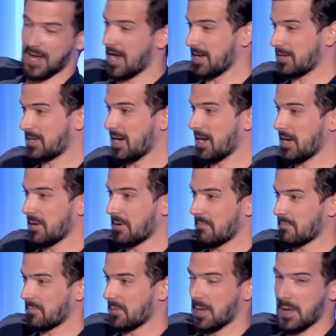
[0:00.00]
Eh tiens,
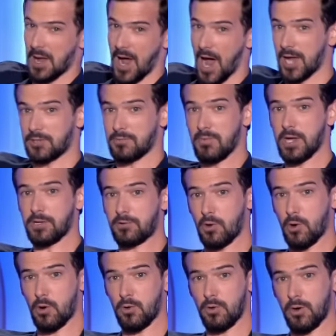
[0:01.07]

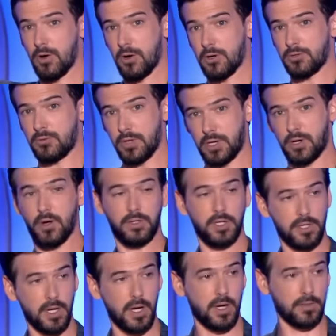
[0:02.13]
admettons, je suis
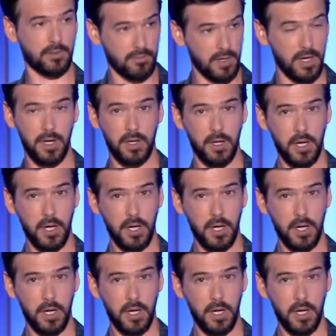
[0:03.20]
candidat, tu vois